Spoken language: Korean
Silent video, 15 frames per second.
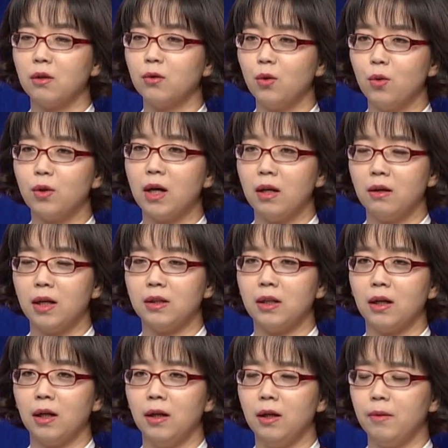성교육을 하러
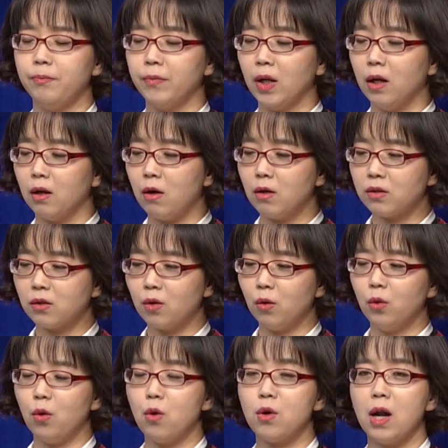갔다가 거기서
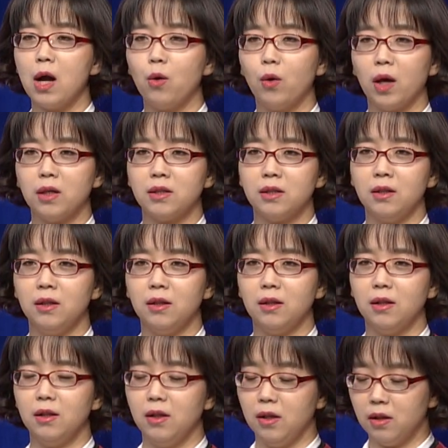성교육을 하고 계신
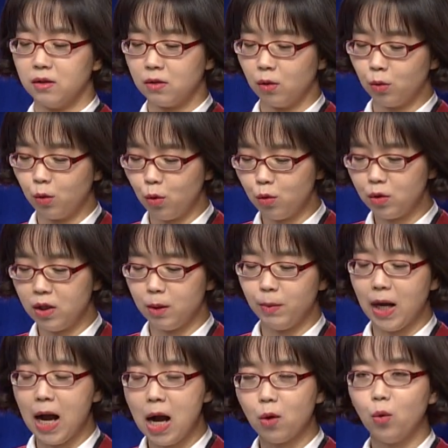성교육을 이미
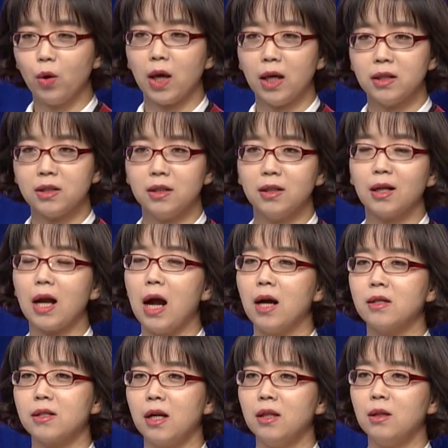하고 계신
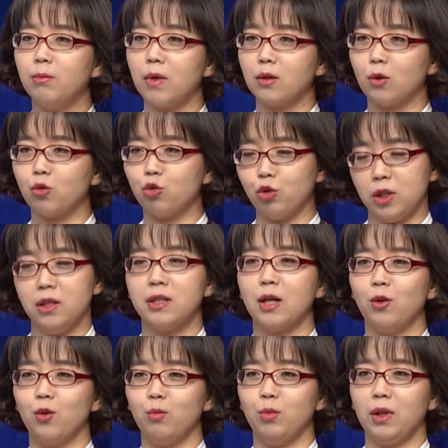강사님께서 주신
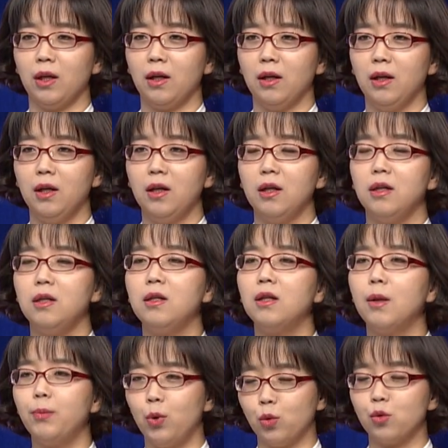자료입니다.
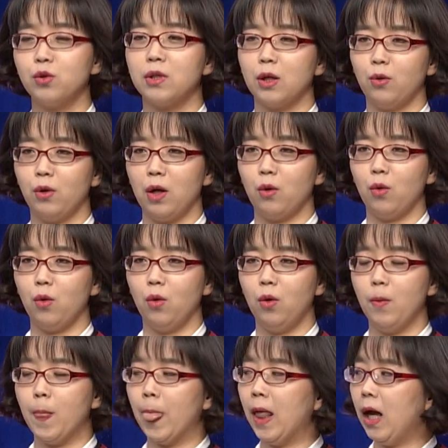이게 표준 자료라고.
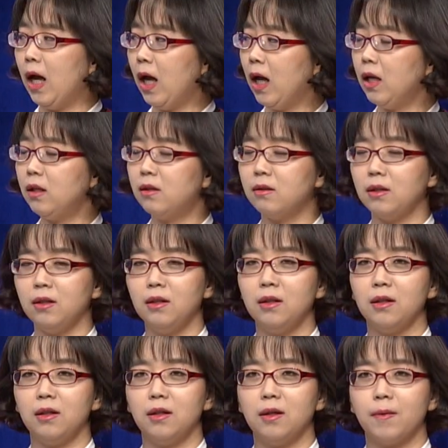
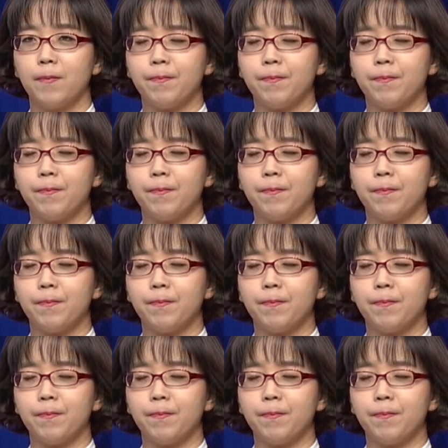아이들이